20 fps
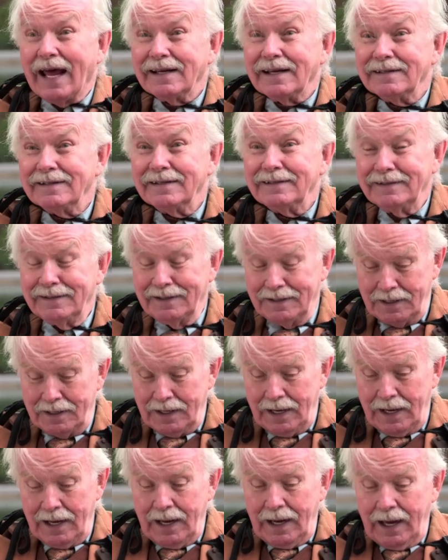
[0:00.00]
sombrero
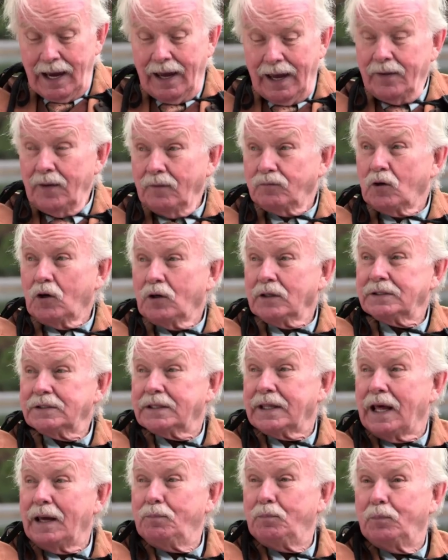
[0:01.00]
y
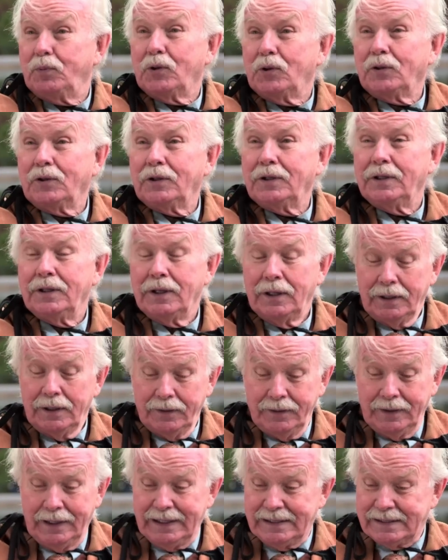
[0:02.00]
ellos sacaron
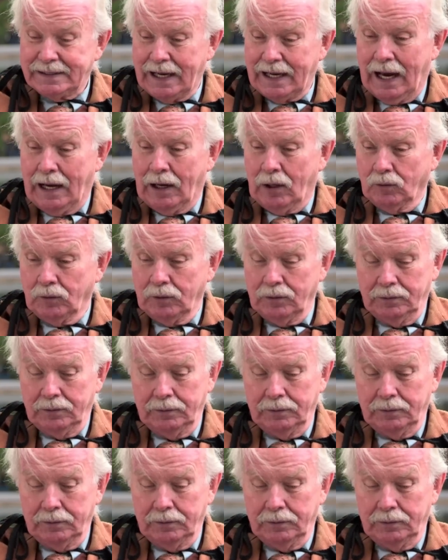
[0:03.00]
esto de aquí.